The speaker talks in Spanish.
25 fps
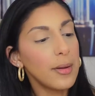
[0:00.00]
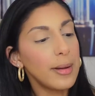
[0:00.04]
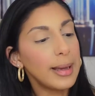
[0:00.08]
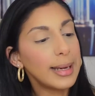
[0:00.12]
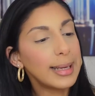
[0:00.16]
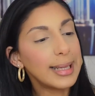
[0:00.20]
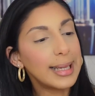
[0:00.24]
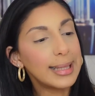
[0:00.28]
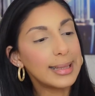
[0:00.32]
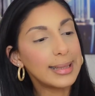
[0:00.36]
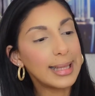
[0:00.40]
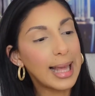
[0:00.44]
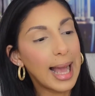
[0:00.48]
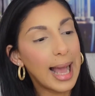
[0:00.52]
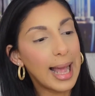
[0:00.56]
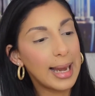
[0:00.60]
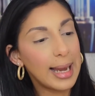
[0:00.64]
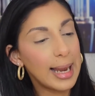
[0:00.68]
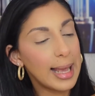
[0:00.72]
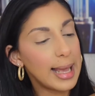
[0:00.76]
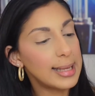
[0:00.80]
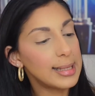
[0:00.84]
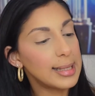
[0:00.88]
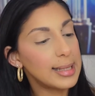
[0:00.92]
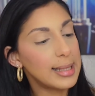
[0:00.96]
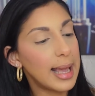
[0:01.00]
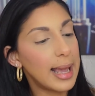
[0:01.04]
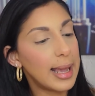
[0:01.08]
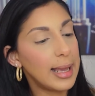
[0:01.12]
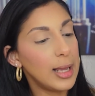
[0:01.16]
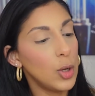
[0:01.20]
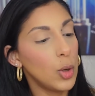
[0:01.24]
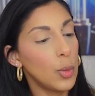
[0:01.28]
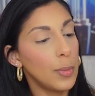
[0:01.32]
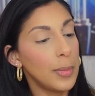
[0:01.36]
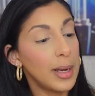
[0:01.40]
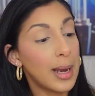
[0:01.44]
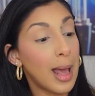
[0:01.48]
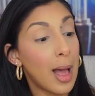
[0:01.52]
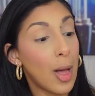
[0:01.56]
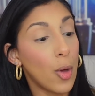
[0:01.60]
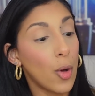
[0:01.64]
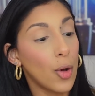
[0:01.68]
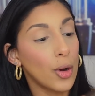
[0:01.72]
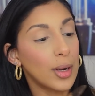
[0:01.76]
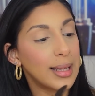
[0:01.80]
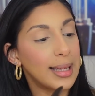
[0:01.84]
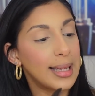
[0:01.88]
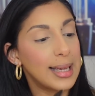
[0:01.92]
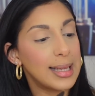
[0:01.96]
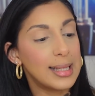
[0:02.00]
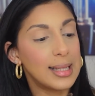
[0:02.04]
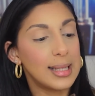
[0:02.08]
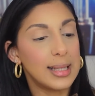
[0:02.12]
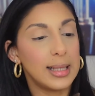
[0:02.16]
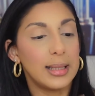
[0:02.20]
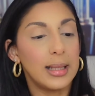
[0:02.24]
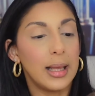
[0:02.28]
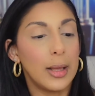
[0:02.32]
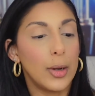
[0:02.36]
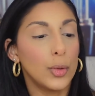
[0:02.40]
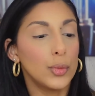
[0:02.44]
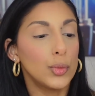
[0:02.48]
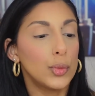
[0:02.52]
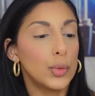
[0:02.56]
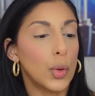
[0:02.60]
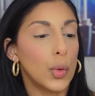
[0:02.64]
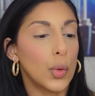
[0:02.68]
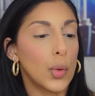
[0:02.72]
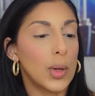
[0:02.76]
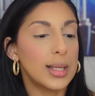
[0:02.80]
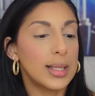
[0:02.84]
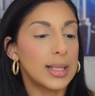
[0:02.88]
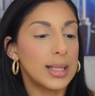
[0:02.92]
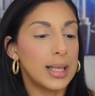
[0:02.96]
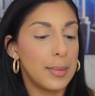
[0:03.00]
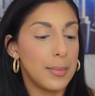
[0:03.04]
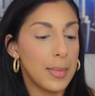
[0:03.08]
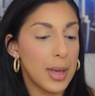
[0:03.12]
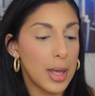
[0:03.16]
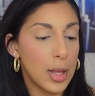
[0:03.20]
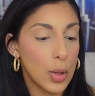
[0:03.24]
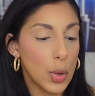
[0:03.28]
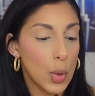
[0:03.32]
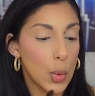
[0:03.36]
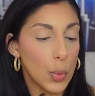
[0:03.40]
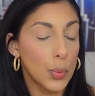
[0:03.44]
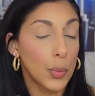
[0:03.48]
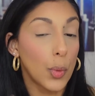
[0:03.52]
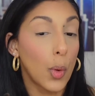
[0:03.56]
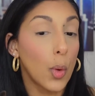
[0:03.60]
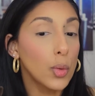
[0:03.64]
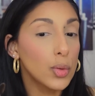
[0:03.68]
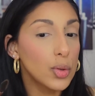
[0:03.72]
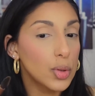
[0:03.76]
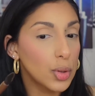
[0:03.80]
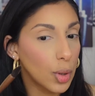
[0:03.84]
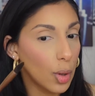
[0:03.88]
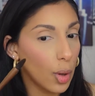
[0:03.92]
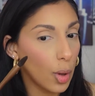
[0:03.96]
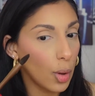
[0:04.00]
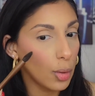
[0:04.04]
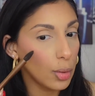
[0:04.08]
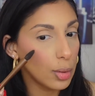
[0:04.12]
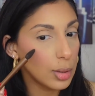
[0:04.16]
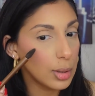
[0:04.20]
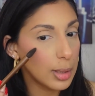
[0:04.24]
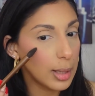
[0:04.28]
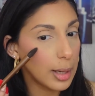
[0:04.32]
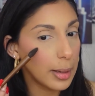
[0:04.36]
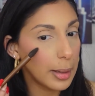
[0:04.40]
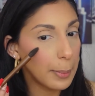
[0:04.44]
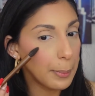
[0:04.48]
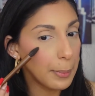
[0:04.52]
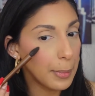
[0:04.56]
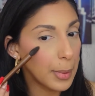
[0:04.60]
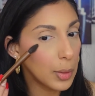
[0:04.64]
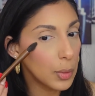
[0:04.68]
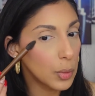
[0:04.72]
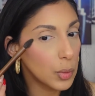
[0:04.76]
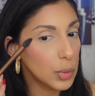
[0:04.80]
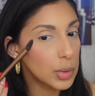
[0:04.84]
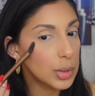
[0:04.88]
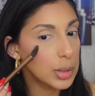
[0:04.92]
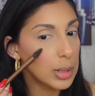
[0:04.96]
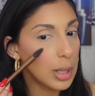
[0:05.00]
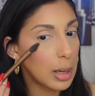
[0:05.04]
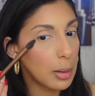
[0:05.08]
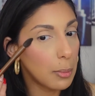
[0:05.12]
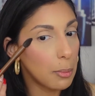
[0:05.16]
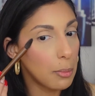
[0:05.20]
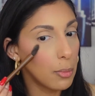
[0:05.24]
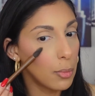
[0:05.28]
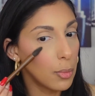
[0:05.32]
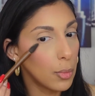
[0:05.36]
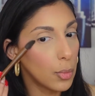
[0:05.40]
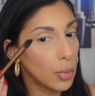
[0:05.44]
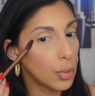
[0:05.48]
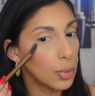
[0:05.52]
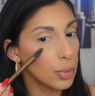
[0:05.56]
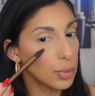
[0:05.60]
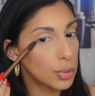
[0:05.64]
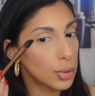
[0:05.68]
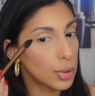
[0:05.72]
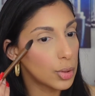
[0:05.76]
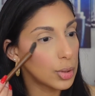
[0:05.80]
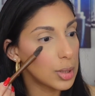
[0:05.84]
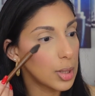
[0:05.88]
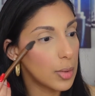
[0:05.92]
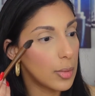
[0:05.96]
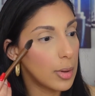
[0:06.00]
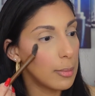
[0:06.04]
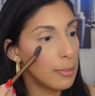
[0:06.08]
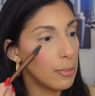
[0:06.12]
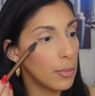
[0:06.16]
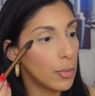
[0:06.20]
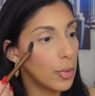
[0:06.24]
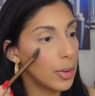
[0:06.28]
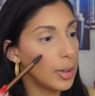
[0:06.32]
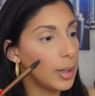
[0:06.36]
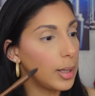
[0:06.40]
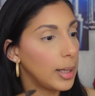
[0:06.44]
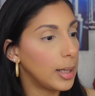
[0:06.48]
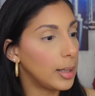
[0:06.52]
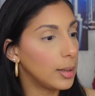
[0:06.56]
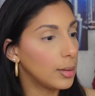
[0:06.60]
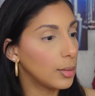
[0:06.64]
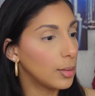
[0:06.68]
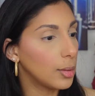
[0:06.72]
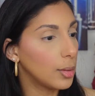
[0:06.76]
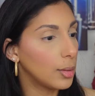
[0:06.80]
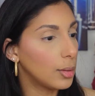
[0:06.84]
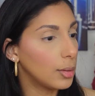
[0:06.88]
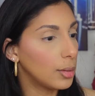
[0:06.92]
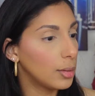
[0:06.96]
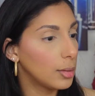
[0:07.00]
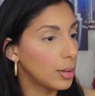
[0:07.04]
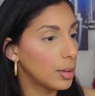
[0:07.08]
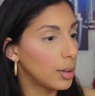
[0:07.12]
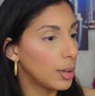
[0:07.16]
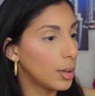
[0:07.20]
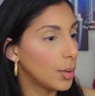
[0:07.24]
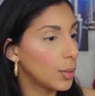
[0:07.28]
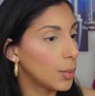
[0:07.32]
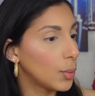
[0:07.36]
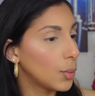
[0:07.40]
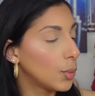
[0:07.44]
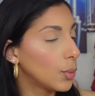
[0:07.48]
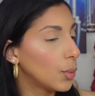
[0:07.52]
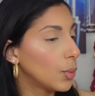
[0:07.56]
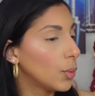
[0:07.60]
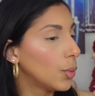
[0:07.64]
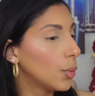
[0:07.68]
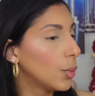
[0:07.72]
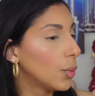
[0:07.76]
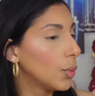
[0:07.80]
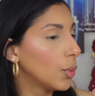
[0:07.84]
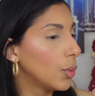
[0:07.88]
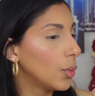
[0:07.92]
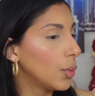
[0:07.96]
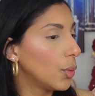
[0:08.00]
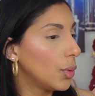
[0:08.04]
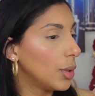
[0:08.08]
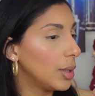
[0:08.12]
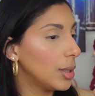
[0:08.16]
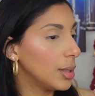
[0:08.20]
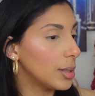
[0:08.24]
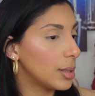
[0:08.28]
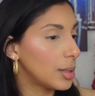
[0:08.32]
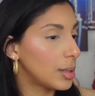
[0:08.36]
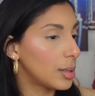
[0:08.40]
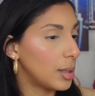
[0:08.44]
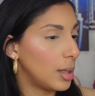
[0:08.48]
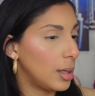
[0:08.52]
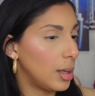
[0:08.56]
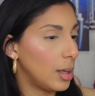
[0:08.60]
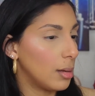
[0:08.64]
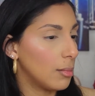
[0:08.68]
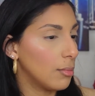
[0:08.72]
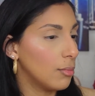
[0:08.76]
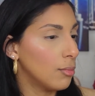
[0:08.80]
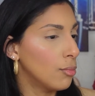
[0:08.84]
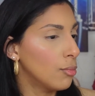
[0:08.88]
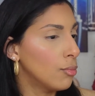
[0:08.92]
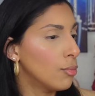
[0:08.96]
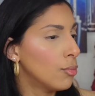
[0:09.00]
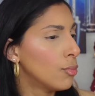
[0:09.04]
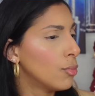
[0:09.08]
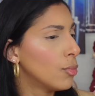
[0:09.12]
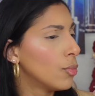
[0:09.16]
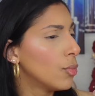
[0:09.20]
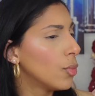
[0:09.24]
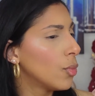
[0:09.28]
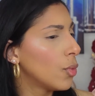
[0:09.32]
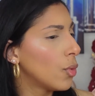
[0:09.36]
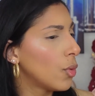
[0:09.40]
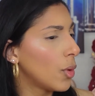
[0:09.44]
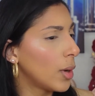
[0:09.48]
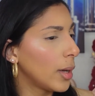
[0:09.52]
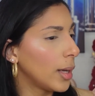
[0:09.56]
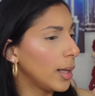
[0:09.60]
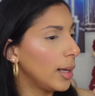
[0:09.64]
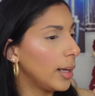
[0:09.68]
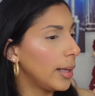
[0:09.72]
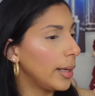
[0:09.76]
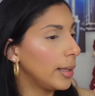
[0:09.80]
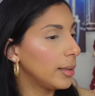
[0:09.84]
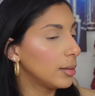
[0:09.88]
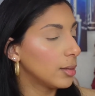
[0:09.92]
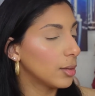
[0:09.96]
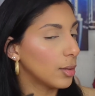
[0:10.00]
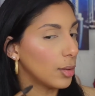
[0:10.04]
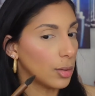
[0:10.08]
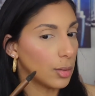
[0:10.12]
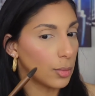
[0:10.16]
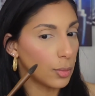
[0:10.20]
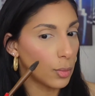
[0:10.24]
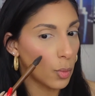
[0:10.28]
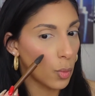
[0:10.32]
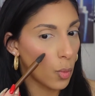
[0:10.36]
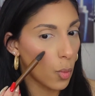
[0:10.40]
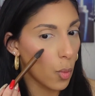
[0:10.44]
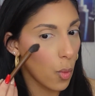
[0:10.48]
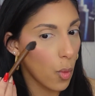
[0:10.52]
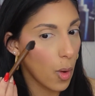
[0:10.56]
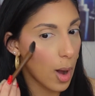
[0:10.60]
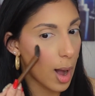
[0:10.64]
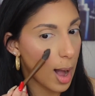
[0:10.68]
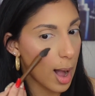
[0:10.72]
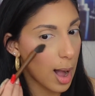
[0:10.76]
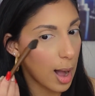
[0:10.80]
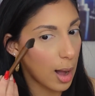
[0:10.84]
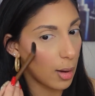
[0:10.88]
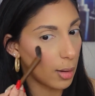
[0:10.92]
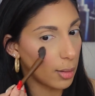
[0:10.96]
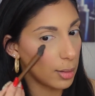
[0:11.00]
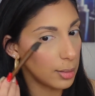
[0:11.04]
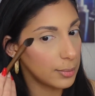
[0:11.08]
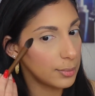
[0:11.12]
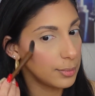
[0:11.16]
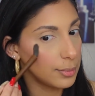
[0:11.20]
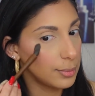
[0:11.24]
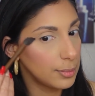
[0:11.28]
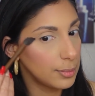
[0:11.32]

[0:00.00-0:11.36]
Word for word: a ver qué tal este iluminador que sí tiene un tono así medio rose gold, que me gusta mucho, se ve muy lindo. Uy, sí, muy lindo, wow.